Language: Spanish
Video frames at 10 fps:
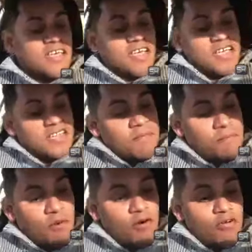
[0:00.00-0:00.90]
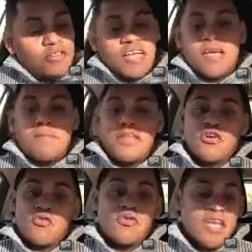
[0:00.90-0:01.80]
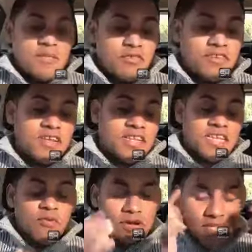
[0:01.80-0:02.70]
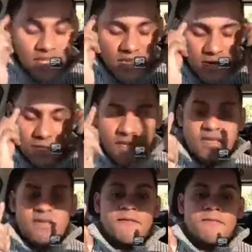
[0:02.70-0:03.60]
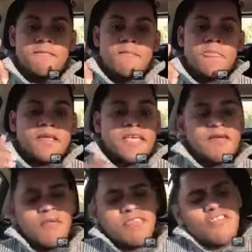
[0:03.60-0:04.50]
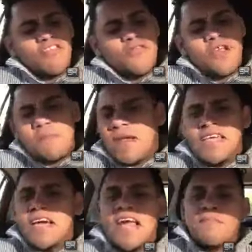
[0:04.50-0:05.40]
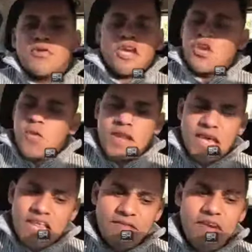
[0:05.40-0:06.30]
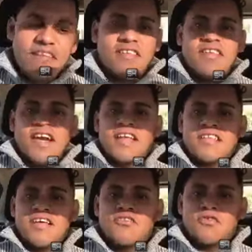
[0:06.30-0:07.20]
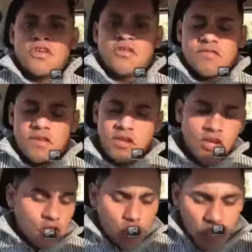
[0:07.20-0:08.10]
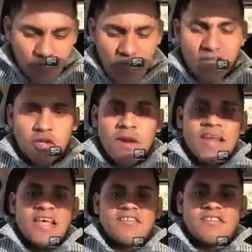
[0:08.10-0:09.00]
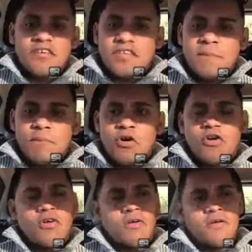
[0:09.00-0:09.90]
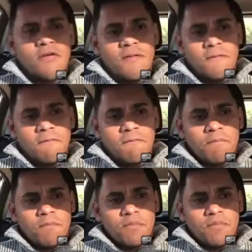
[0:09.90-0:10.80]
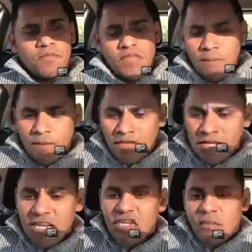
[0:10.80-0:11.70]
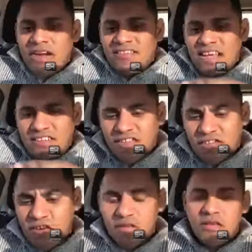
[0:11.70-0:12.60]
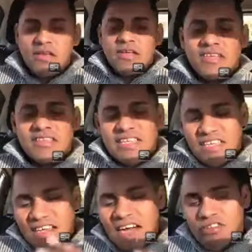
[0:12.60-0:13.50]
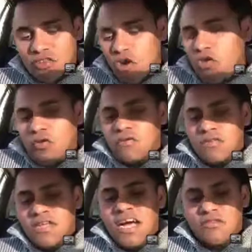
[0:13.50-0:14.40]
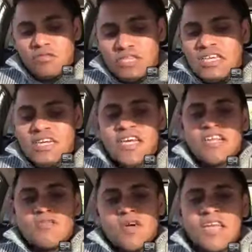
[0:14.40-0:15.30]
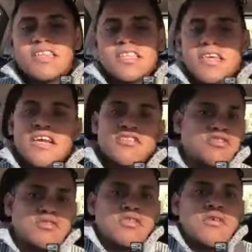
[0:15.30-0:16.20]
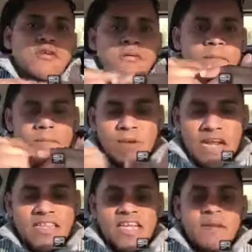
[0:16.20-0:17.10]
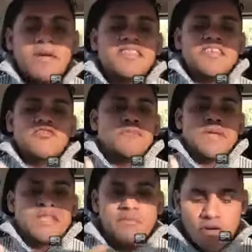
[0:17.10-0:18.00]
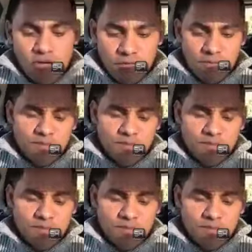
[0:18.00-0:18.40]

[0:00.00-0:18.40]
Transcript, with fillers: que tampoco nos están esperando con una limusina. Tenemos que entender bien que vamos a sufrir para llegar, porque no es nada fácil llegar a Estados Unidos. No es fácil tomar la decisión tampoco de emprender y tomar esa decisión de dejar todo, dejar tu tierra, dejar tu gente, dejar prácticamente tu patrimonio.